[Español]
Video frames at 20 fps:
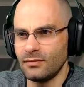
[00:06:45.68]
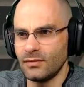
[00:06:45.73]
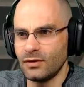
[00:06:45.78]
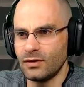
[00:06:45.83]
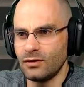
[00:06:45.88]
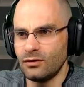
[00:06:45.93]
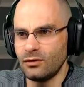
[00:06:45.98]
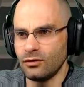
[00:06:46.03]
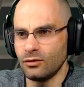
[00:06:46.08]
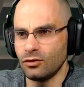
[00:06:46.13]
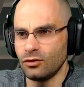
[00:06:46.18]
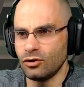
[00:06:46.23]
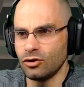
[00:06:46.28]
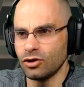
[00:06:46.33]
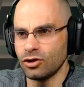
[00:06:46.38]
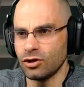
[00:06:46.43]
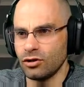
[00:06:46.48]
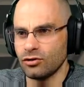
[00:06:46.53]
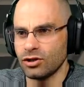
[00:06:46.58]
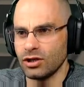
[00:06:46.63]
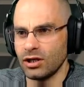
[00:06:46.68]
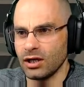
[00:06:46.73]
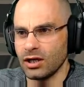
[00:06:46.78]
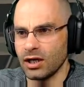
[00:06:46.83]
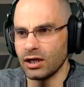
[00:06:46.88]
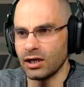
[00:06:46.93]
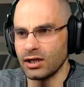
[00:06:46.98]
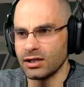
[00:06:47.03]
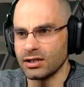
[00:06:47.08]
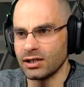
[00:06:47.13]
Lo curioso es que no se le
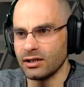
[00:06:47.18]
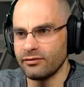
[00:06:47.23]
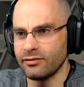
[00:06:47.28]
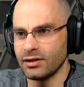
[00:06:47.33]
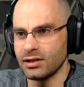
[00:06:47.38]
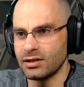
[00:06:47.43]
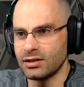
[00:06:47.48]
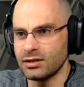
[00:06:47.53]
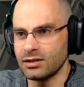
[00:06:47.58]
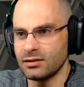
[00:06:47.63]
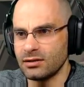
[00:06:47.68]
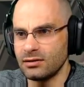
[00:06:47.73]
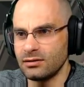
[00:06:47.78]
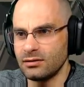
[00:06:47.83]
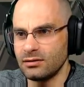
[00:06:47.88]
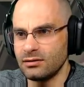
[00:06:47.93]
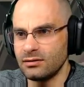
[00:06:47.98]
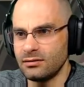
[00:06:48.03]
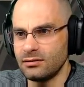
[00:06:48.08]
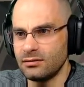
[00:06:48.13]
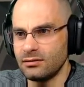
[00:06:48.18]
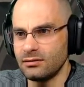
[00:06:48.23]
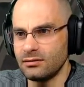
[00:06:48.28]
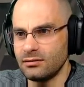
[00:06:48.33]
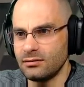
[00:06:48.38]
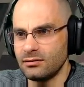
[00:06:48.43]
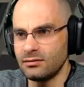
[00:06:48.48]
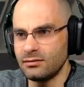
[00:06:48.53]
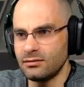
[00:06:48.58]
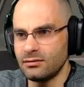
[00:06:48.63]
caigan las gafas.
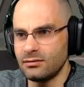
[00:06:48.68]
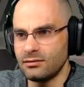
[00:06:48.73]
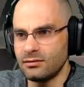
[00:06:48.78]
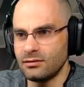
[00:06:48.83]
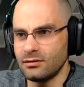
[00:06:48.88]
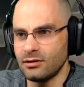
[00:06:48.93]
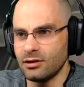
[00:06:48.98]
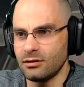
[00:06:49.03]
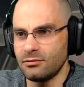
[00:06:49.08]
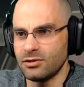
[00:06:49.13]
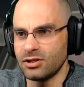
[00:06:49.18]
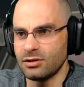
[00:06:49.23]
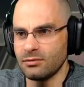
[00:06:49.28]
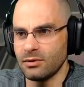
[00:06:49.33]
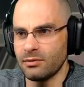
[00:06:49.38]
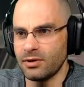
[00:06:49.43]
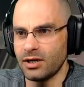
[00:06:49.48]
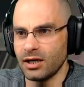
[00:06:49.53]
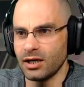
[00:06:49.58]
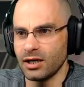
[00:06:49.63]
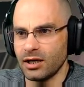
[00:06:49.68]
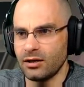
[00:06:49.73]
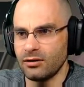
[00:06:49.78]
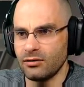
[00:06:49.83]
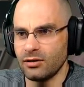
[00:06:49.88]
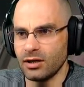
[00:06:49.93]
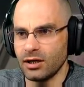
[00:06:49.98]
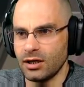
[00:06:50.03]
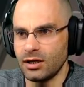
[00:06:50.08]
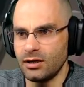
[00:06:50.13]
A mí se me habrían caído
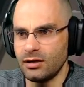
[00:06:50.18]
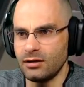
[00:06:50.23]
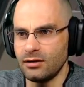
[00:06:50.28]
ya, ¿eh?